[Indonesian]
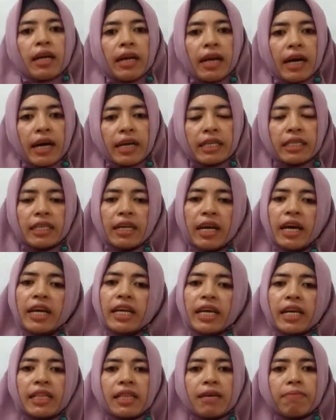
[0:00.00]
Nah,
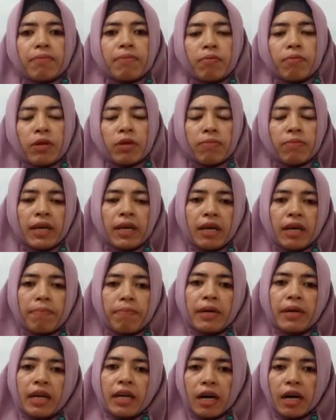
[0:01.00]
selain kita berbuat baik
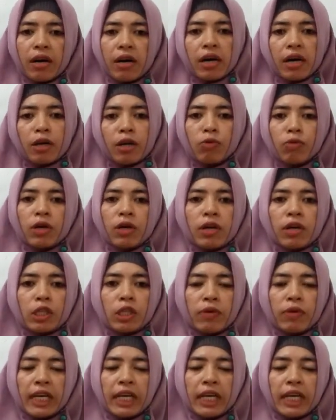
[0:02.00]
kepada kedua orang